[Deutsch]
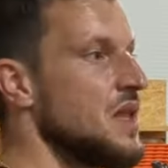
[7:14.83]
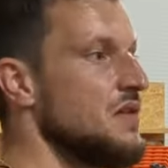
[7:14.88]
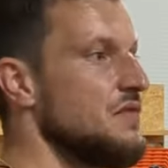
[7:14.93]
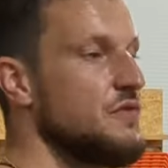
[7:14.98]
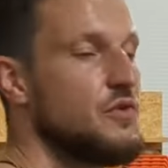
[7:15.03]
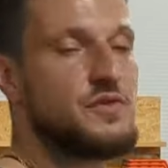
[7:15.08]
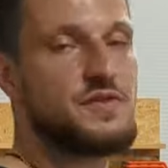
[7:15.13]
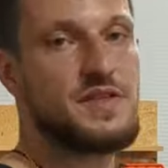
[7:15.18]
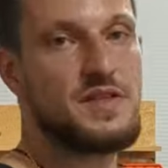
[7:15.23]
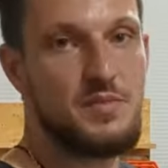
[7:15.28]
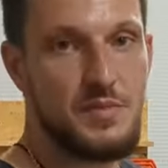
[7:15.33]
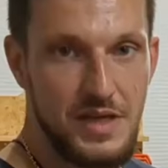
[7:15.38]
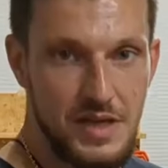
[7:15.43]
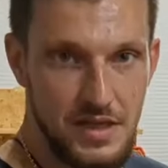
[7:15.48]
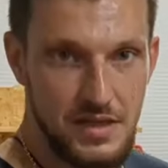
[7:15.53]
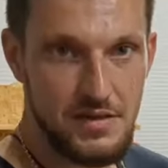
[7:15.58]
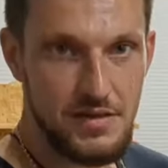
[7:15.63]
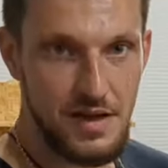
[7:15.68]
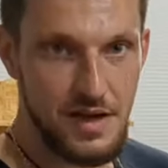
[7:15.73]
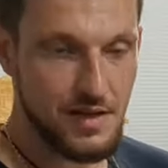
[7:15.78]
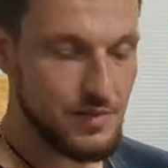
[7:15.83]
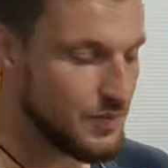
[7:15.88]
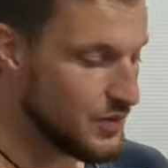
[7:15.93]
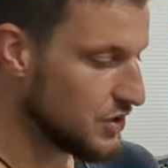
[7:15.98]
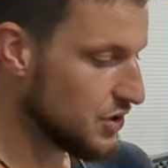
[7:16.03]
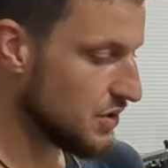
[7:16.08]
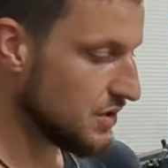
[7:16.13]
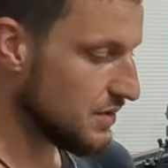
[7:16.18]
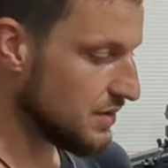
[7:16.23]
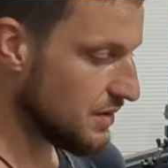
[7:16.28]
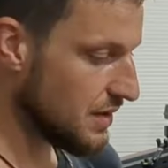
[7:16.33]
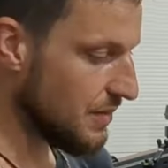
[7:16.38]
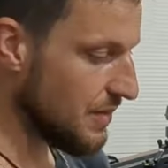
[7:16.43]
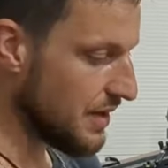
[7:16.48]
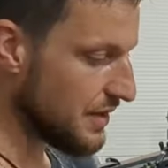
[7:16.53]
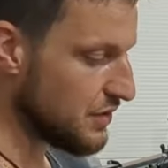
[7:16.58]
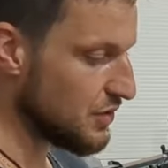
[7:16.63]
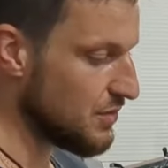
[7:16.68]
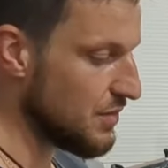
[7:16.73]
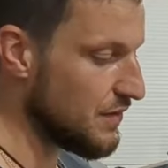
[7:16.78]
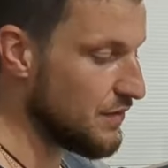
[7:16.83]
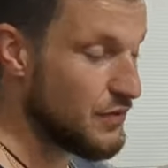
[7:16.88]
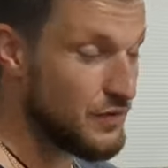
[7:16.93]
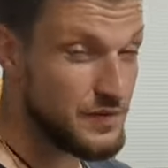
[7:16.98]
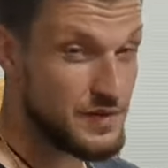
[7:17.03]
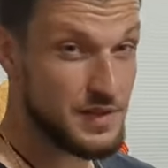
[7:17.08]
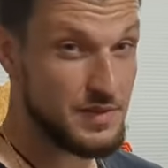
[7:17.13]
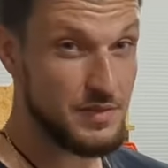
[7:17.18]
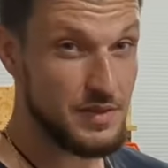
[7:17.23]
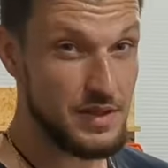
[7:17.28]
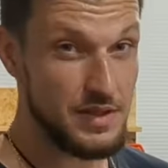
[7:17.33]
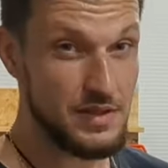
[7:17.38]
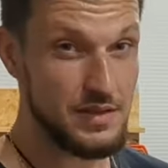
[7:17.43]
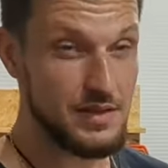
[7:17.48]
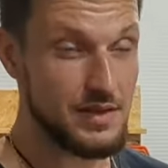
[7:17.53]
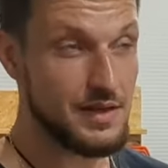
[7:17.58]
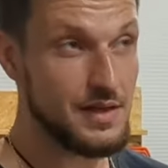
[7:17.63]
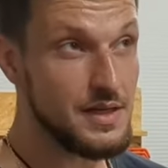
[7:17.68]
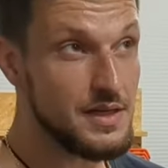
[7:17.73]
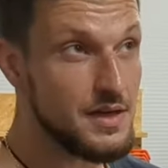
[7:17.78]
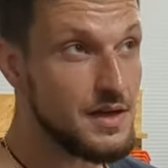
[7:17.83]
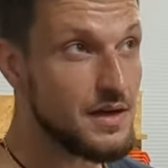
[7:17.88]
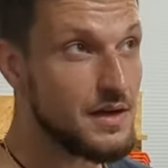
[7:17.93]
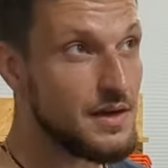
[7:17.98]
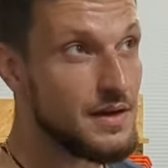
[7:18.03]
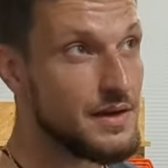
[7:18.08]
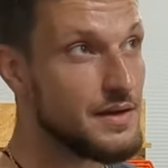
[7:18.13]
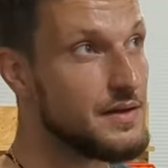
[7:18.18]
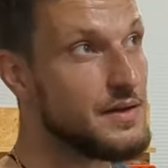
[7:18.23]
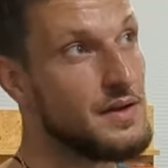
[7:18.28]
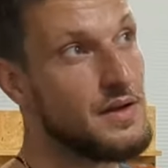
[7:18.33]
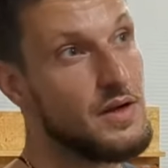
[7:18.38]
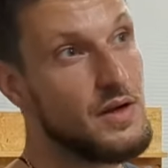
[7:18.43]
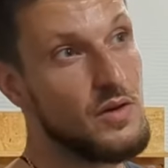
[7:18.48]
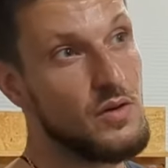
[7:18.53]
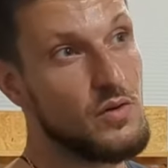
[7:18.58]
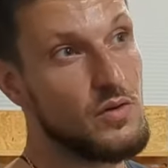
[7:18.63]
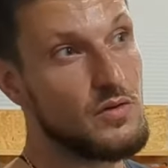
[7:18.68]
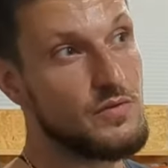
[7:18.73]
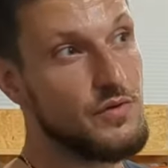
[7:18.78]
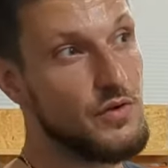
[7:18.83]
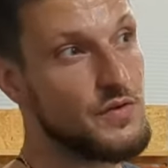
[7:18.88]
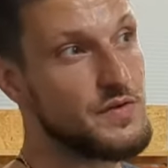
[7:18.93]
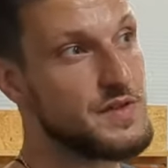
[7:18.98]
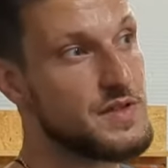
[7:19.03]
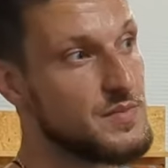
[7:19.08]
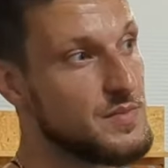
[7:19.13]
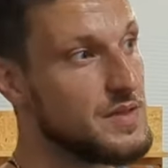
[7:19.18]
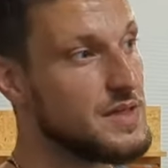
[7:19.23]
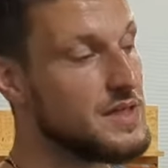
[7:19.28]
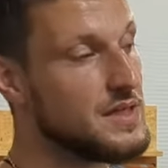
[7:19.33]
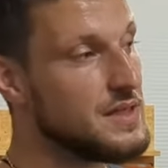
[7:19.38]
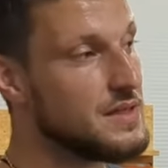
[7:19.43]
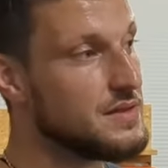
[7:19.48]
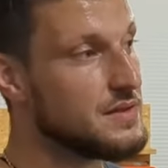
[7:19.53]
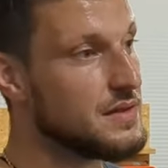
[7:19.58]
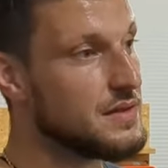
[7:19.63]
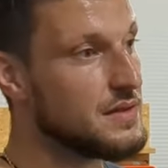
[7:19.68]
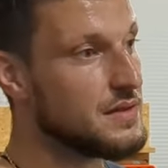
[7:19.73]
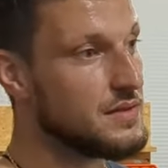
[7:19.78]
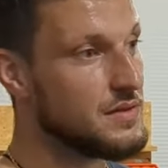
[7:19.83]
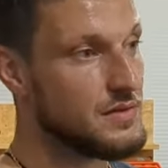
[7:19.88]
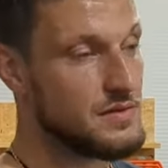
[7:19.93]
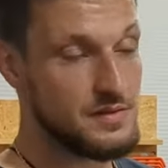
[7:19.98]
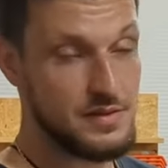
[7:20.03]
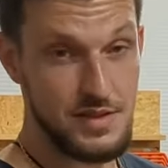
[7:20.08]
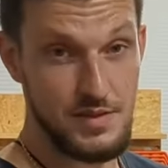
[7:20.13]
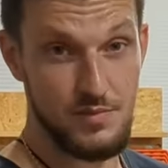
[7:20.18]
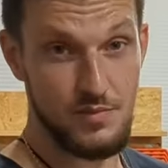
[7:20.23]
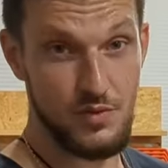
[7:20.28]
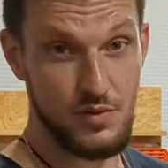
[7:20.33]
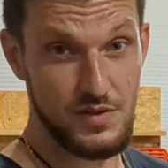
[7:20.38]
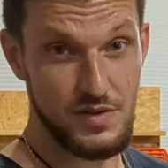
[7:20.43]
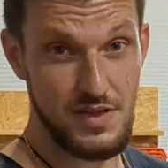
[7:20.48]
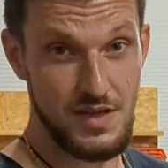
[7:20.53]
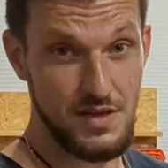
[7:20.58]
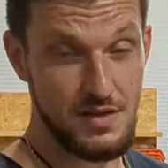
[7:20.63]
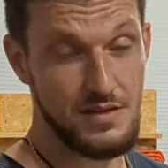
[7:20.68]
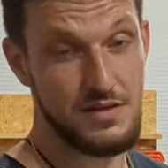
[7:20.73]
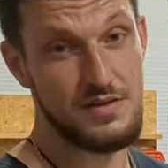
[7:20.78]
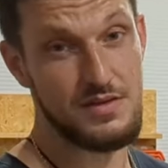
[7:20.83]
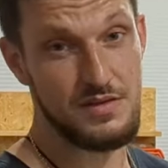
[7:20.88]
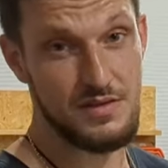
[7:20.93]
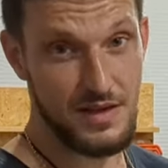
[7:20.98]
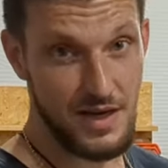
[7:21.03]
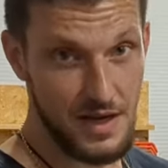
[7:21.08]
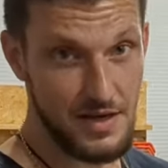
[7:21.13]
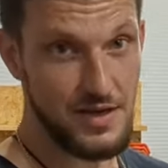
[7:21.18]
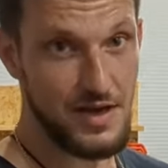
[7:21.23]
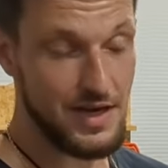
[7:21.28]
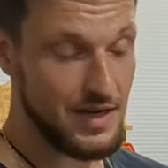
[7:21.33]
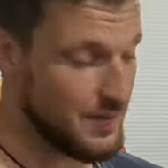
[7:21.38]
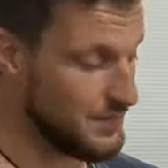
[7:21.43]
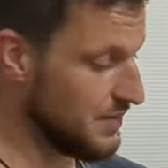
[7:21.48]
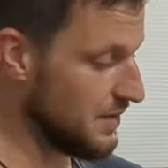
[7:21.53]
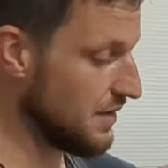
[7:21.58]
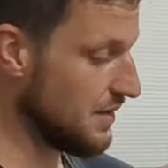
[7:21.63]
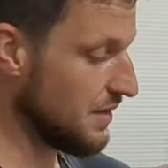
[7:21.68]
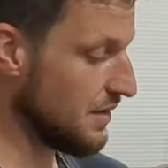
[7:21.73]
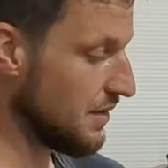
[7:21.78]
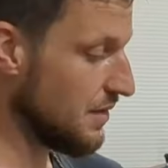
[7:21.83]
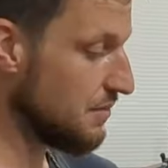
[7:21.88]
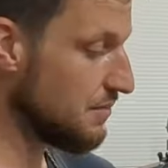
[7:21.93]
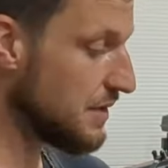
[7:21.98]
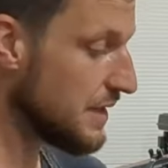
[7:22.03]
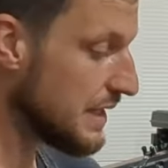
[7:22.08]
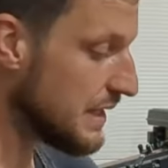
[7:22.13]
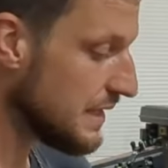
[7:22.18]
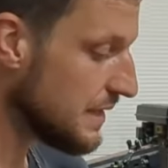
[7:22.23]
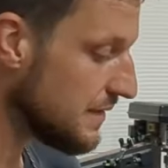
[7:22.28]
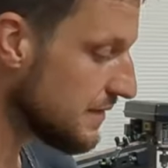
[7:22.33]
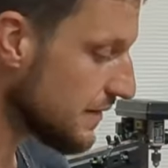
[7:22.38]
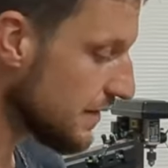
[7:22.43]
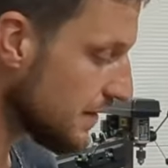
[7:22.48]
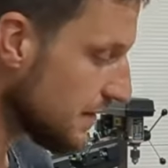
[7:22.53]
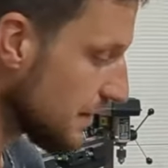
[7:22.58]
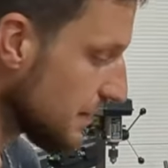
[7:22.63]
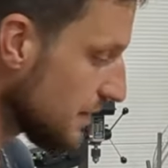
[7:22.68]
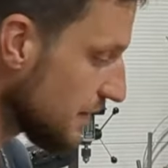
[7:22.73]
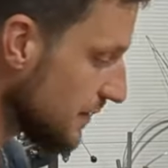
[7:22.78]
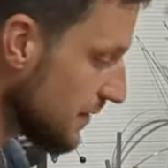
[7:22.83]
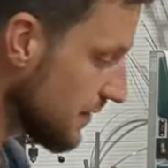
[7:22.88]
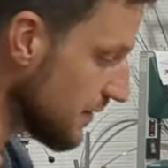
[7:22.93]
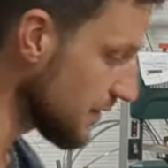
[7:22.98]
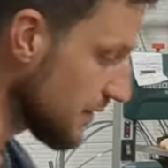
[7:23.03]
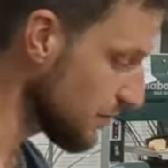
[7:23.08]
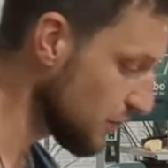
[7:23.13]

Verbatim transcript: 50 Milliliter anmischen. Da mache ich nochmal 50 Milliliter Cleaner rein und 50 Milliliter 7%, das sind 3,5 Milliliter